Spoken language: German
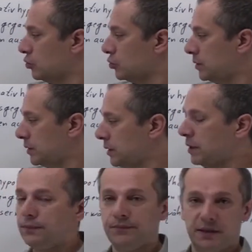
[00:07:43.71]

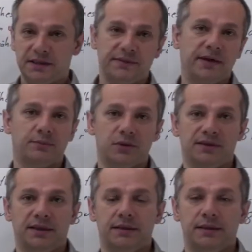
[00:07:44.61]
unter
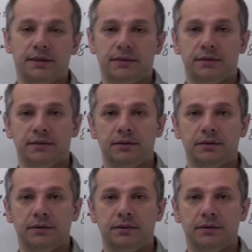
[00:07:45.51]
2% liegt.